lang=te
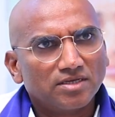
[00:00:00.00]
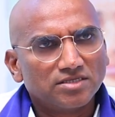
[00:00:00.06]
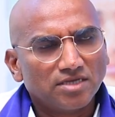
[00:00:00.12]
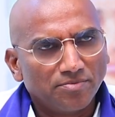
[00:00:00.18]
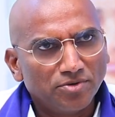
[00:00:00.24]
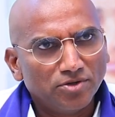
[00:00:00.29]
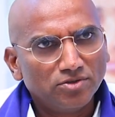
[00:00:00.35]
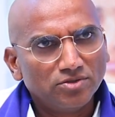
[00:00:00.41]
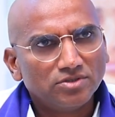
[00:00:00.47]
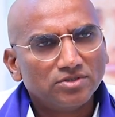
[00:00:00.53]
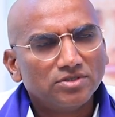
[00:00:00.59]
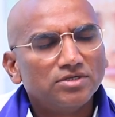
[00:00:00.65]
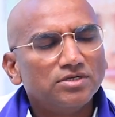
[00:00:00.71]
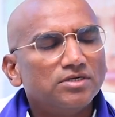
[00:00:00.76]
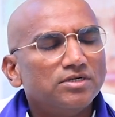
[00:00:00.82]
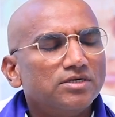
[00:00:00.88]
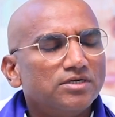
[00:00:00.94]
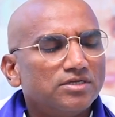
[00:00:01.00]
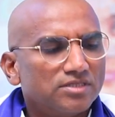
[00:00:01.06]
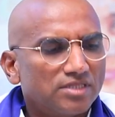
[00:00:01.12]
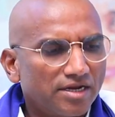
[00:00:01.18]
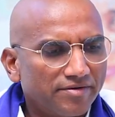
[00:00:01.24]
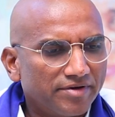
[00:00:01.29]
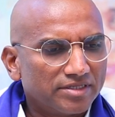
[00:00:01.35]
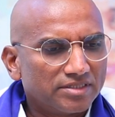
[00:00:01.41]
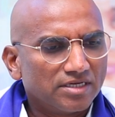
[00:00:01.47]
సభ్యుడు
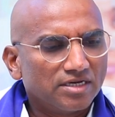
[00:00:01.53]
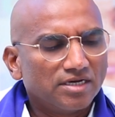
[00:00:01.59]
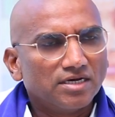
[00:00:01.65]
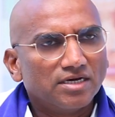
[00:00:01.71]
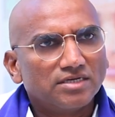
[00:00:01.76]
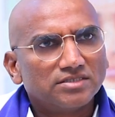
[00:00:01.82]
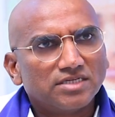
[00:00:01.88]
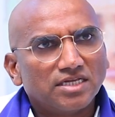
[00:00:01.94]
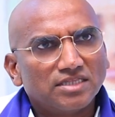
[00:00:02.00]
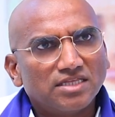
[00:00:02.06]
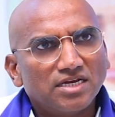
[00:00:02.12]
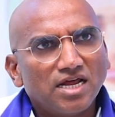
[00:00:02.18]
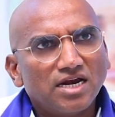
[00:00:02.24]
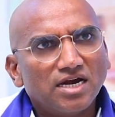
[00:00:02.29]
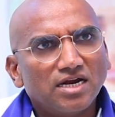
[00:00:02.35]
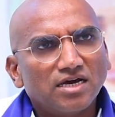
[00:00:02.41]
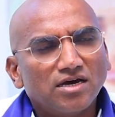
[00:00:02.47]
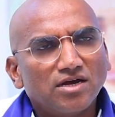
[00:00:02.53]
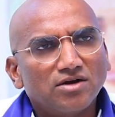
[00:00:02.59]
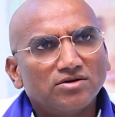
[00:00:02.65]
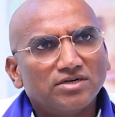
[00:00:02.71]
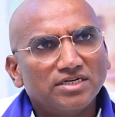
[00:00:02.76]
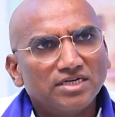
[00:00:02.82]
తర్వాత సత్యనారాయణ గారు